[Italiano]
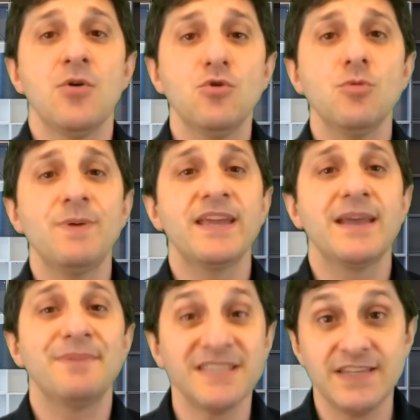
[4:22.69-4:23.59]
Uno
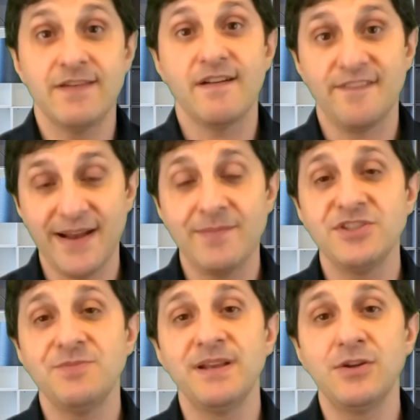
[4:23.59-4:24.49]
perché prescriveva
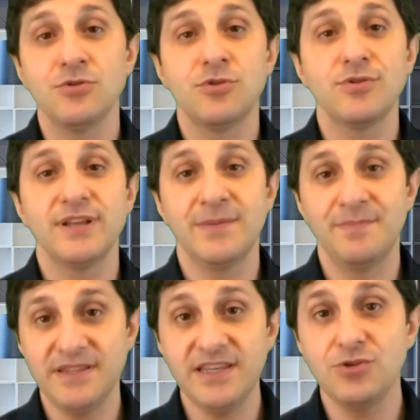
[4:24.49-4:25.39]
farmaci per il controllo
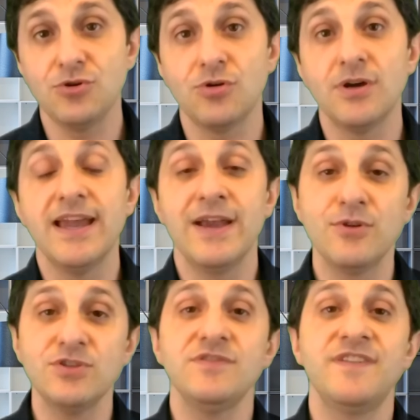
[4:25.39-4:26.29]
dell'appetito e
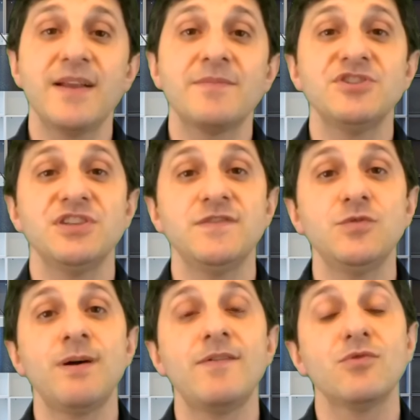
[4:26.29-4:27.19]
questi farmaci
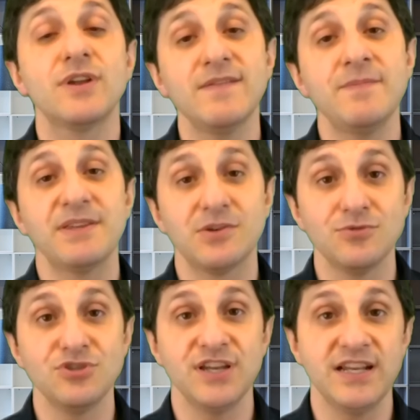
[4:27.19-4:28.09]
sviluppavano gravi
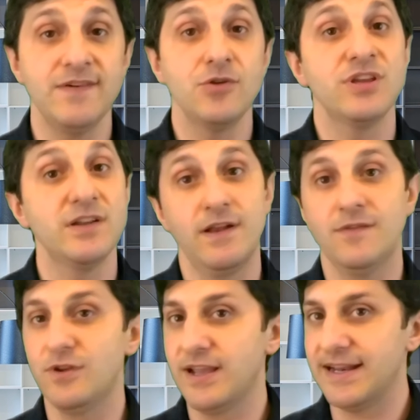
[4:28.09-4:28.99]
patologie a livello delle
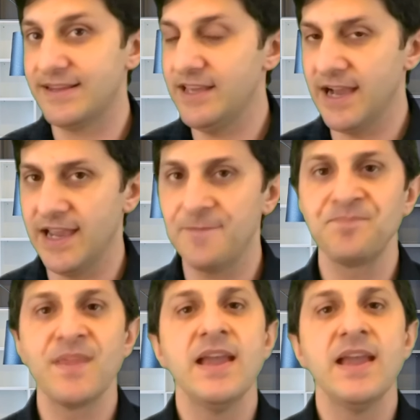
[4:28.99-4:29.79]
valvole cardiache